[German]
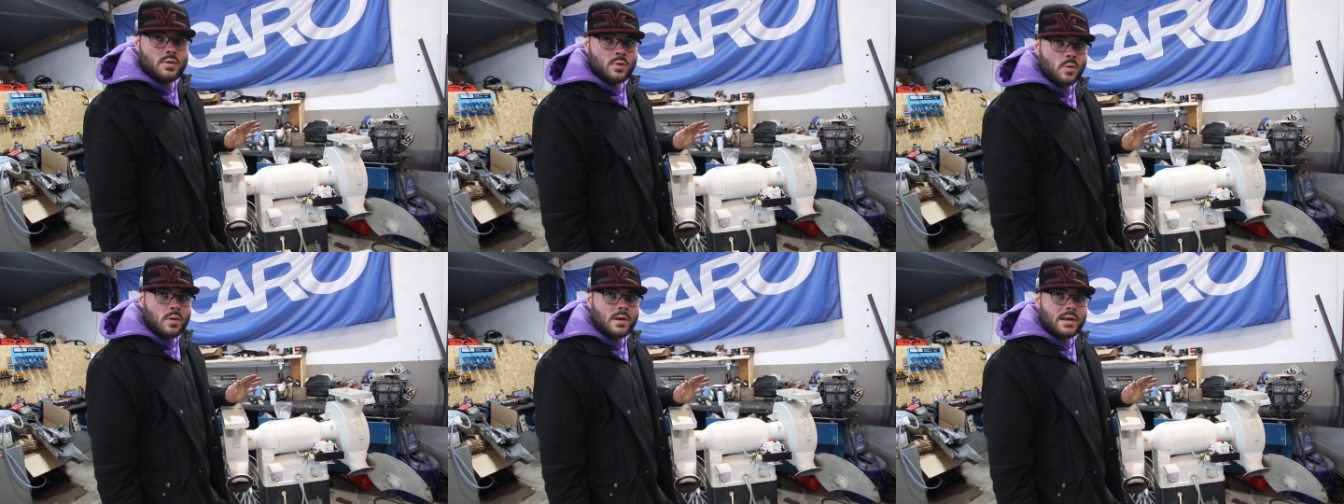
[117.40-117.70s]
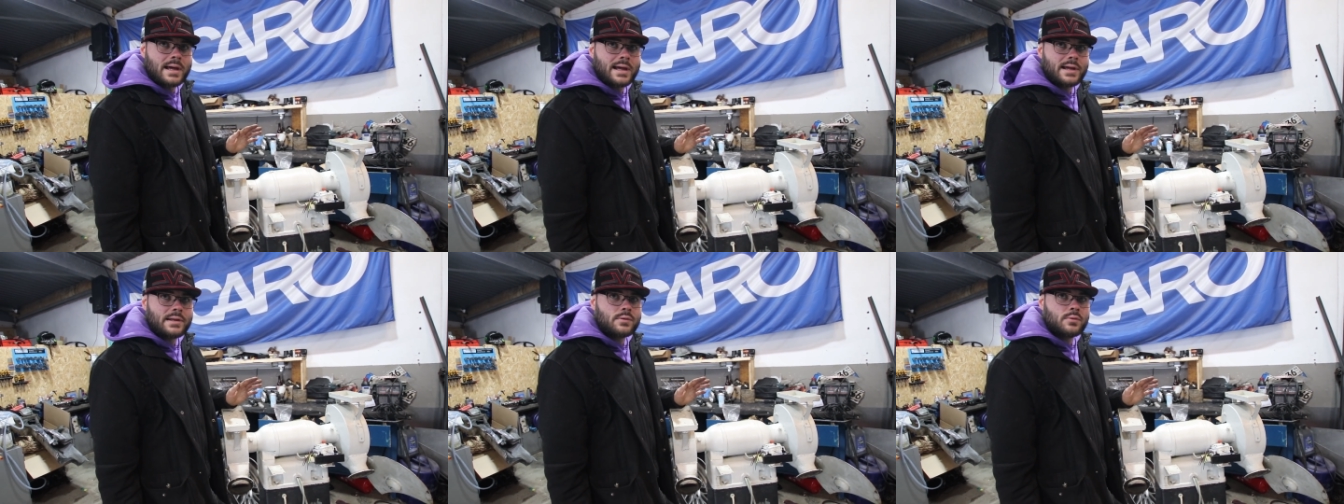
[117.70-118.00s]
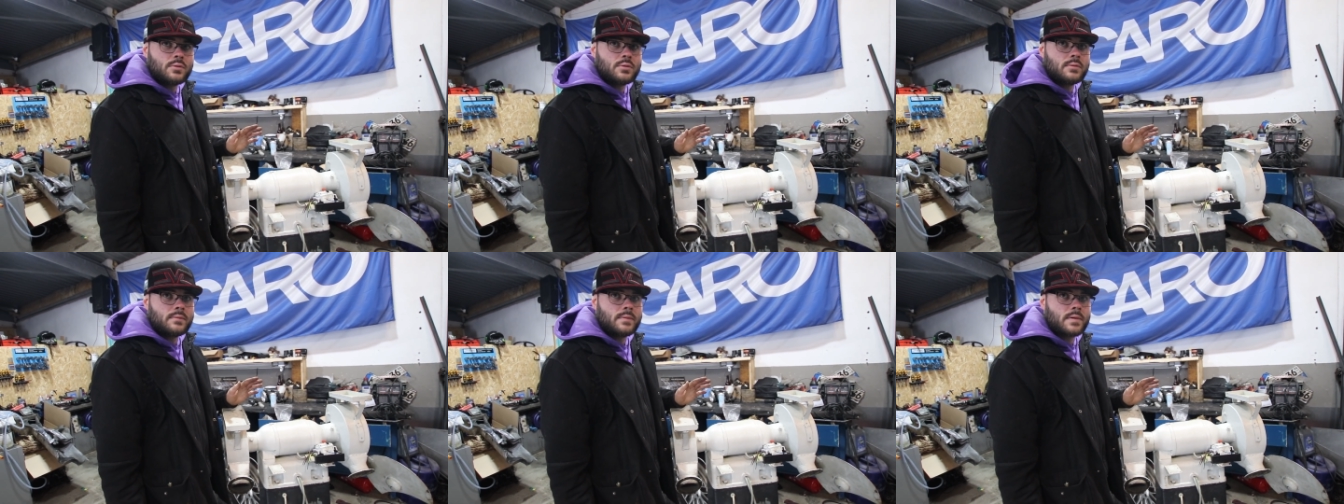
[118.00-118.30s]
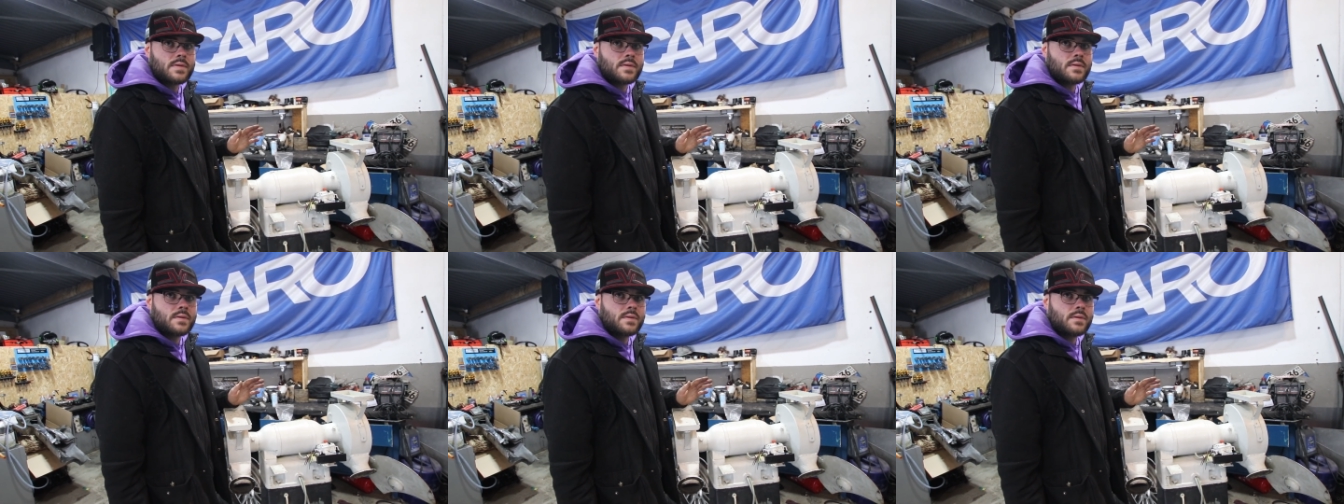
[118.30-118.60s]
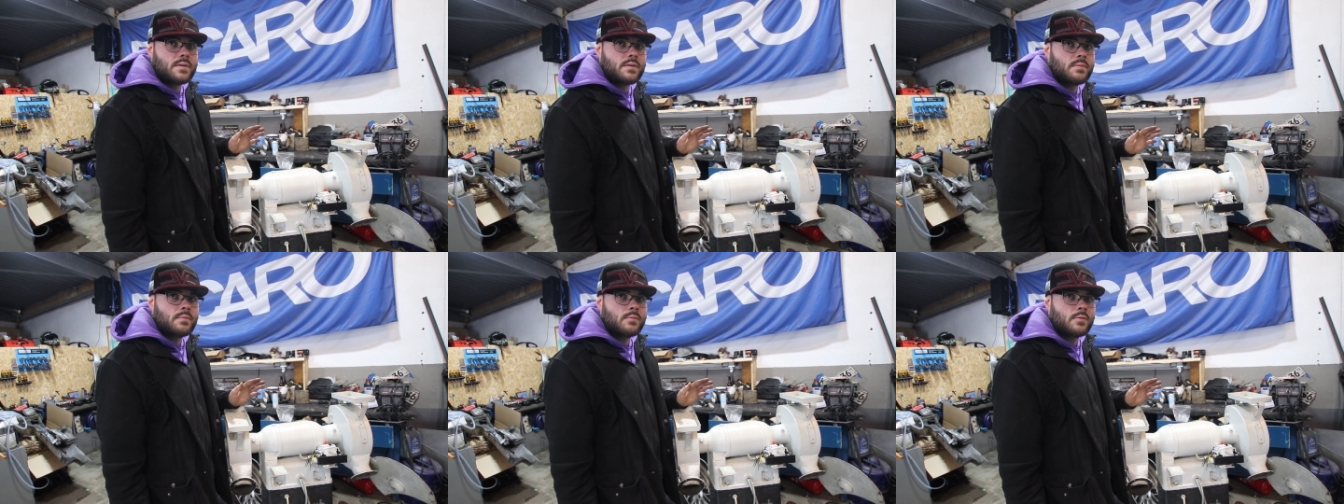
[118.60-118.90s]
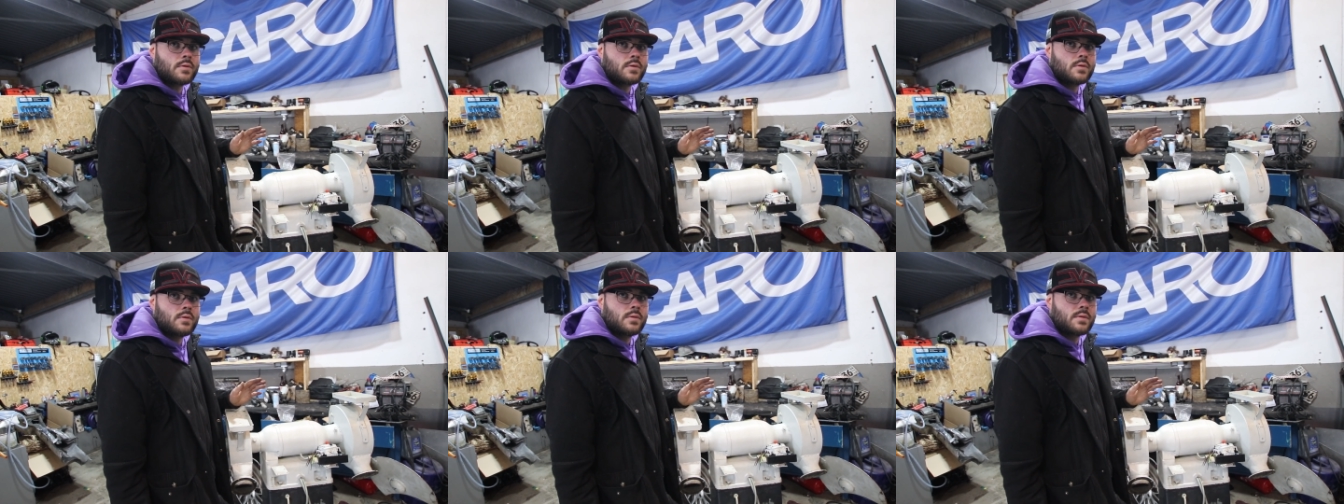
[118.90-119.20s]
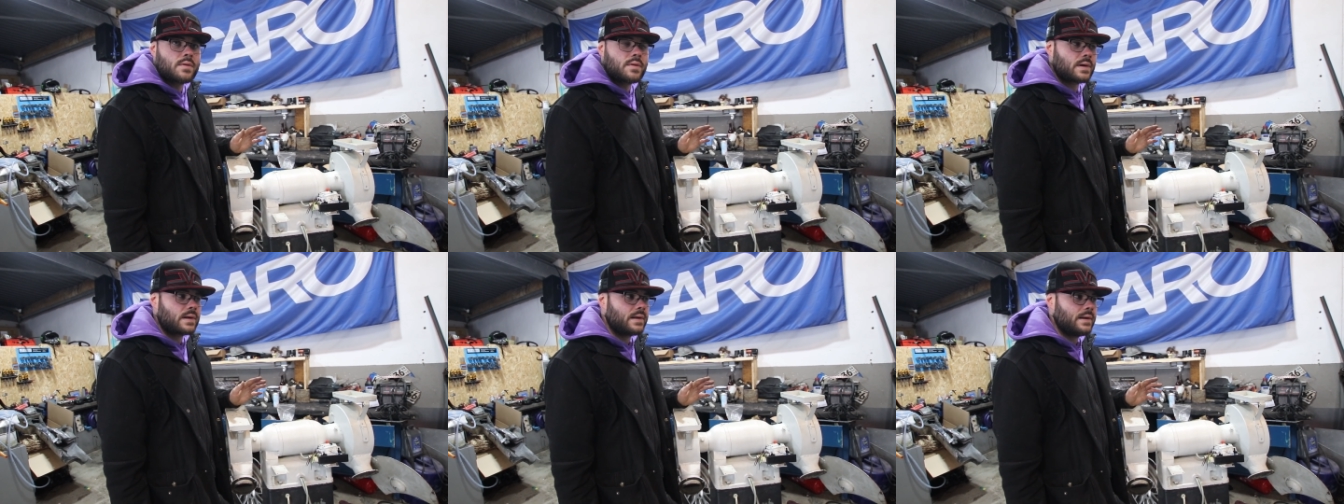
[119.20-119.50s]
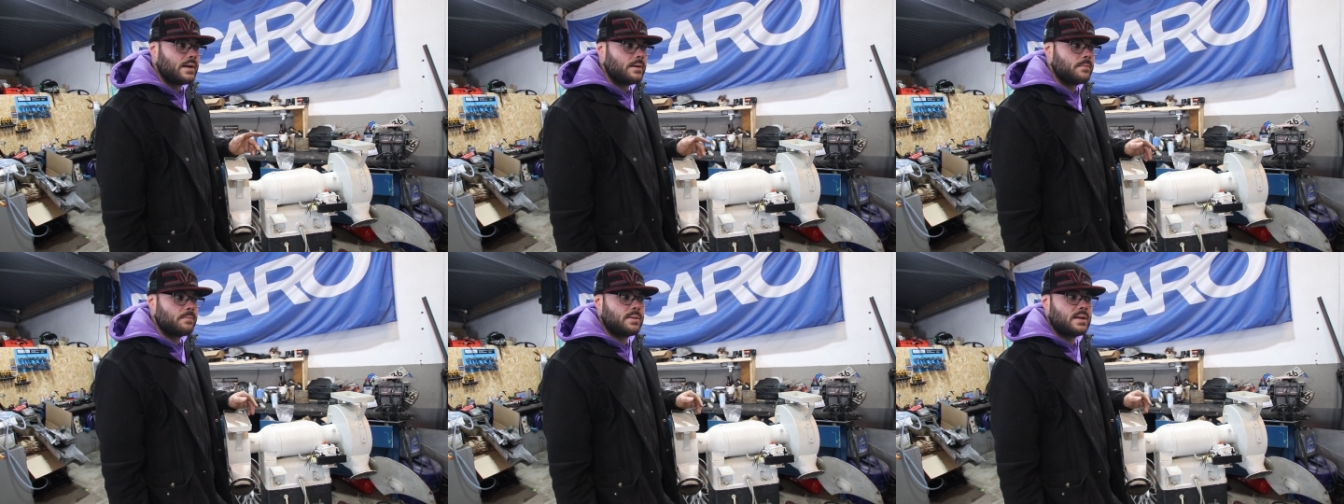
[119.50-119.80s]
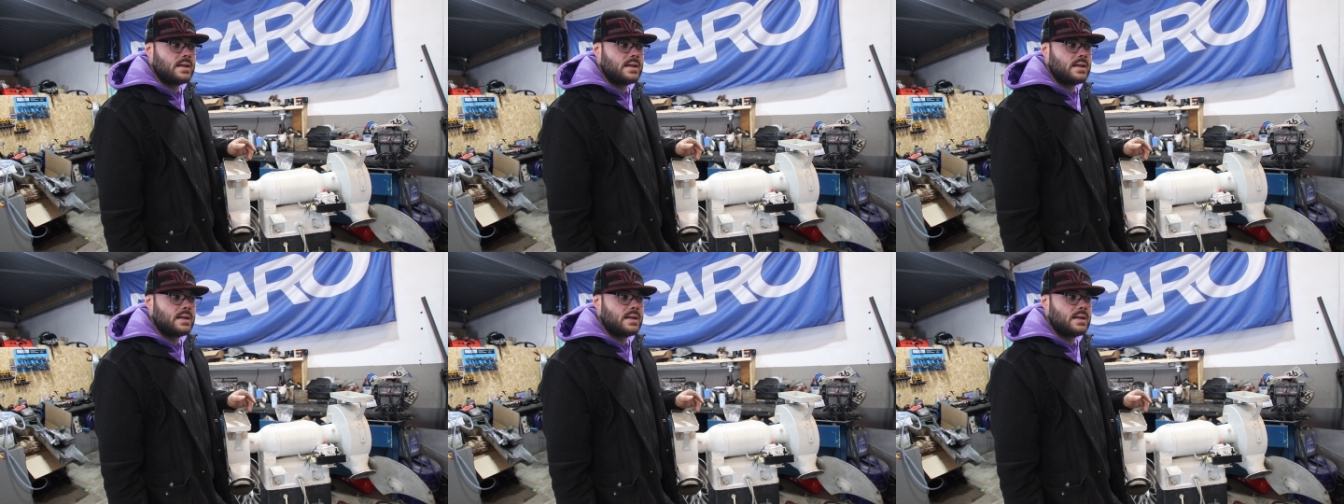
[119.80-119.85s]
Nullleitung. Was das ist, muss ich kurz erklären.